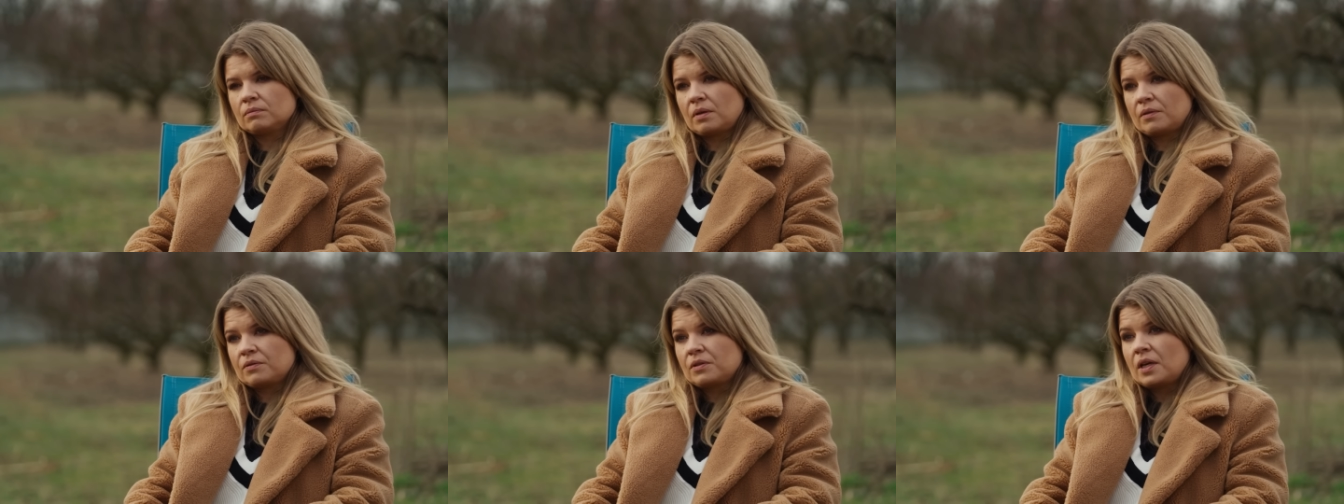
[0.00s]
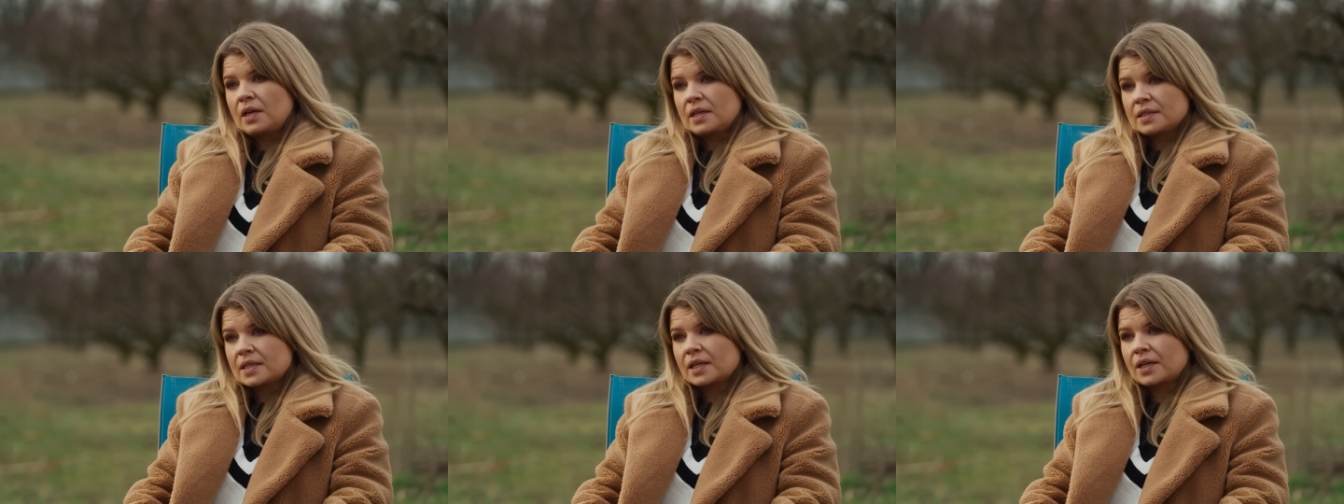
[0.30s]

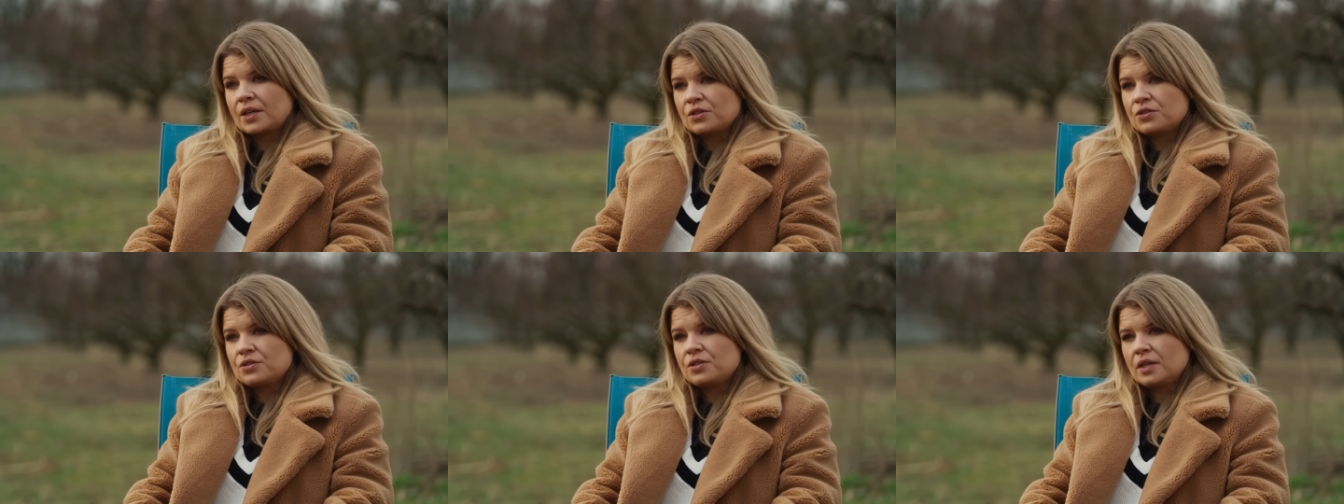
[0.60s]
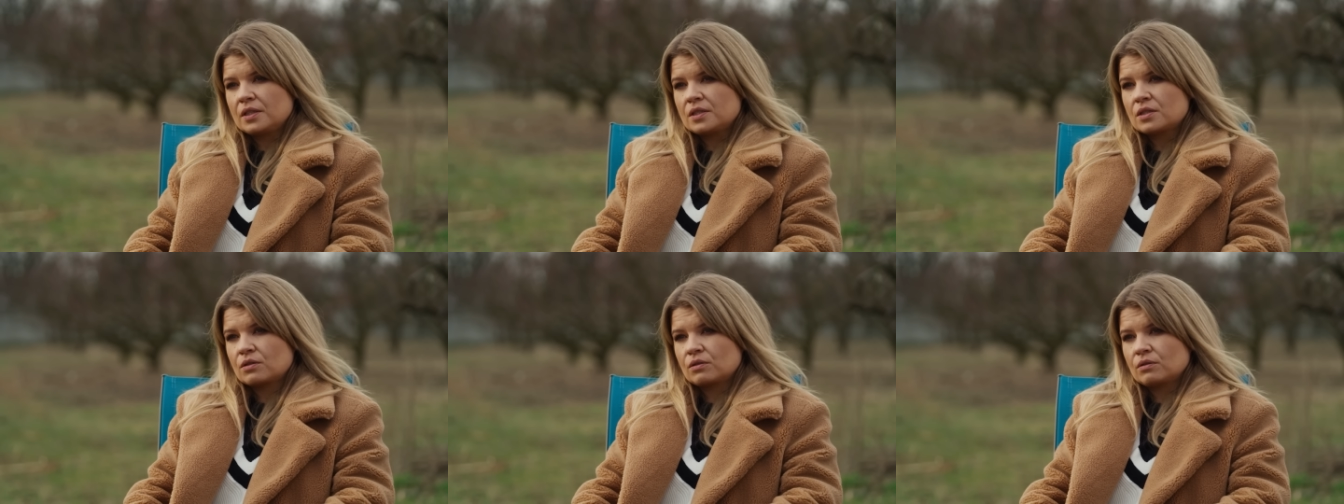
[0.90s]
pewnie jest jakieś
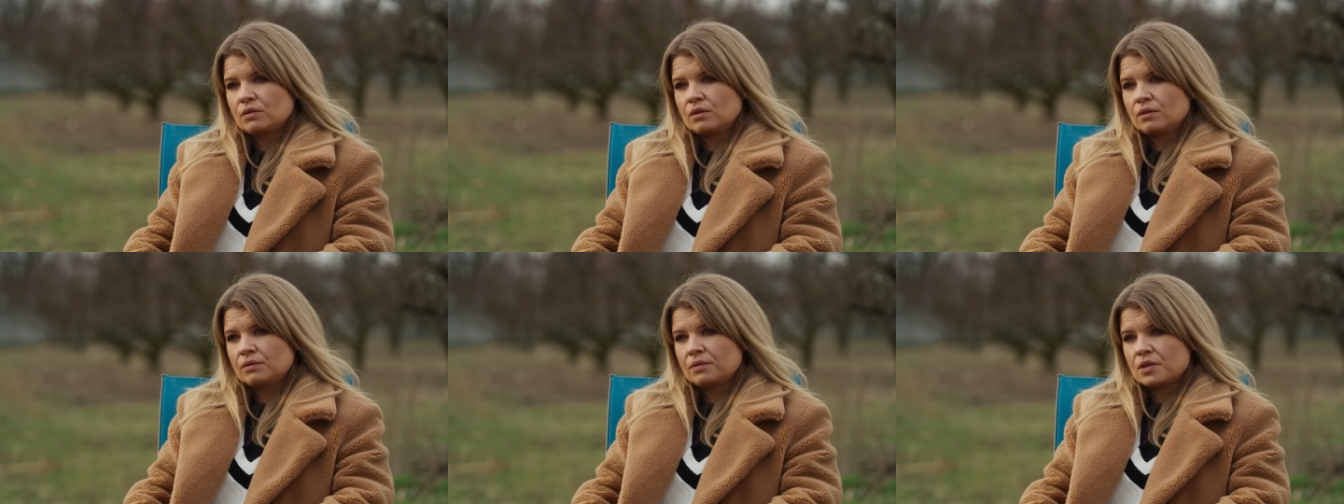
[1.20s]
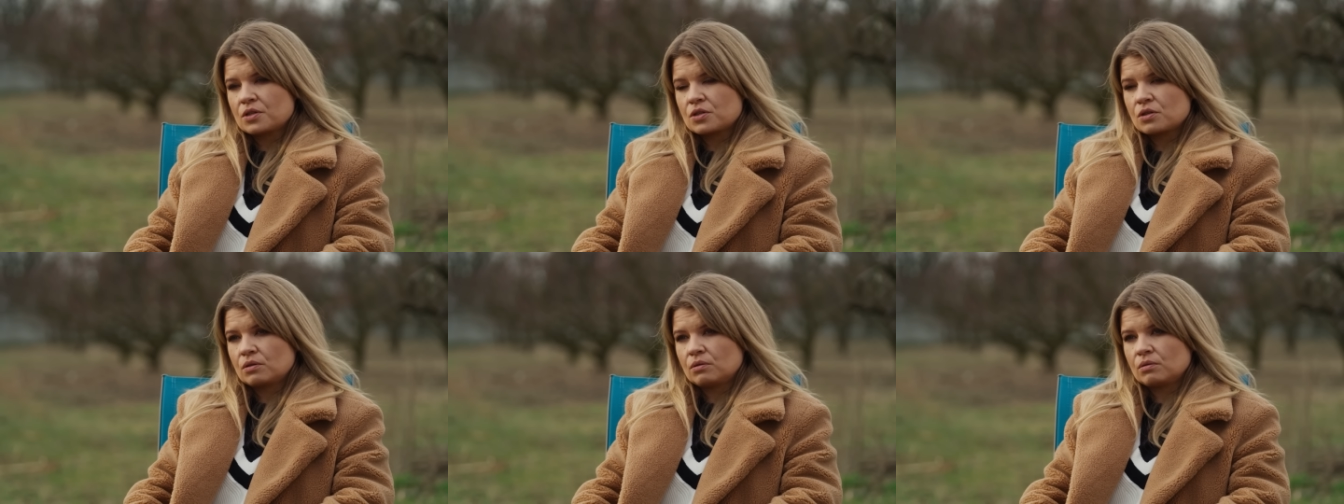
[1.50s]
dziecko, mhm.
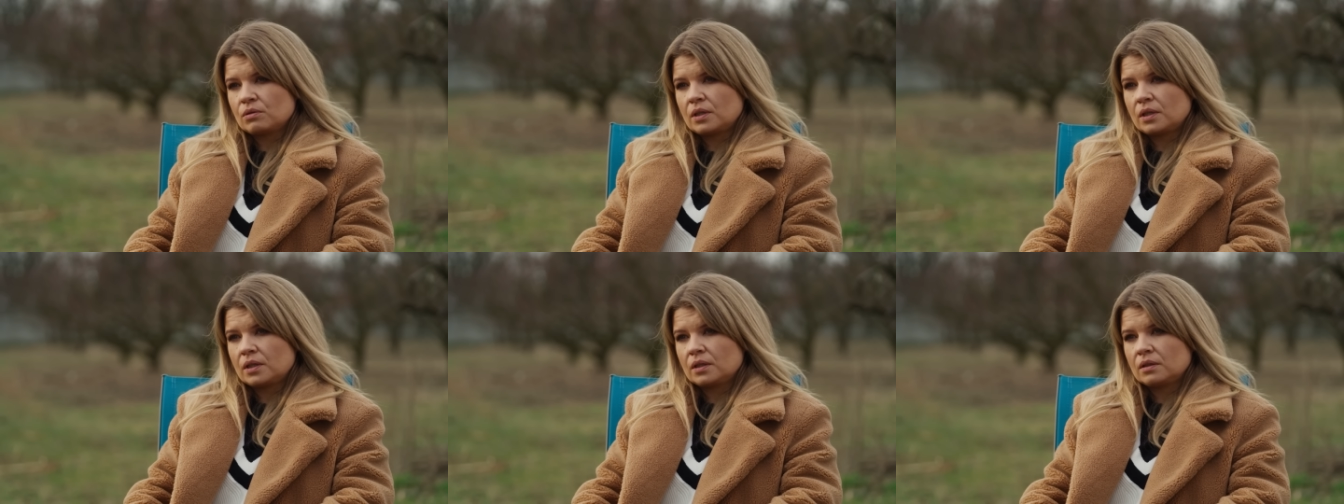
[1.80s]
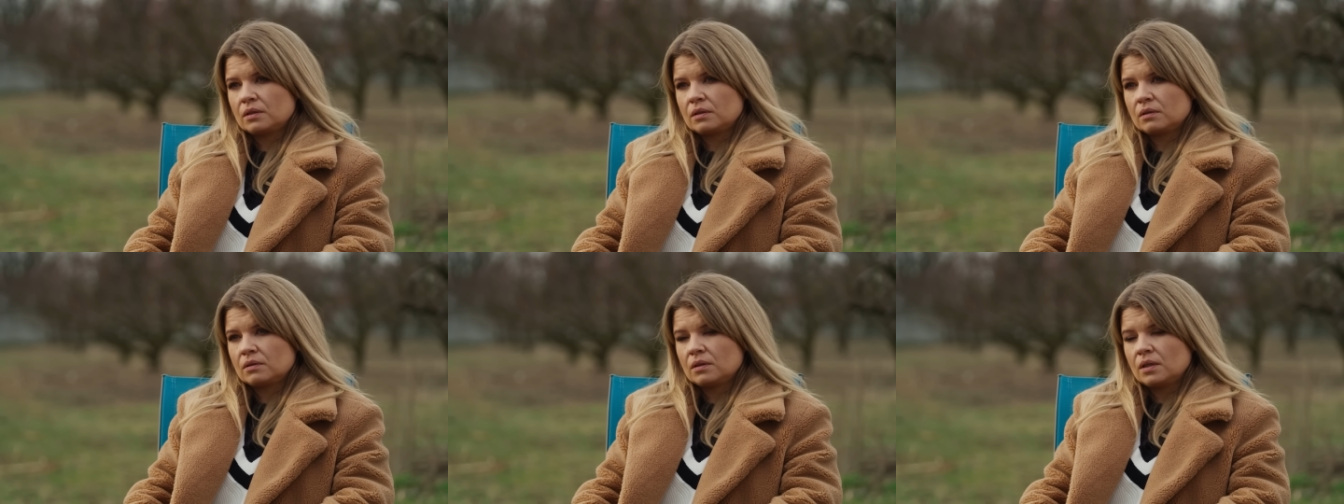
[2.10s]
wiesz, tak które... Powiem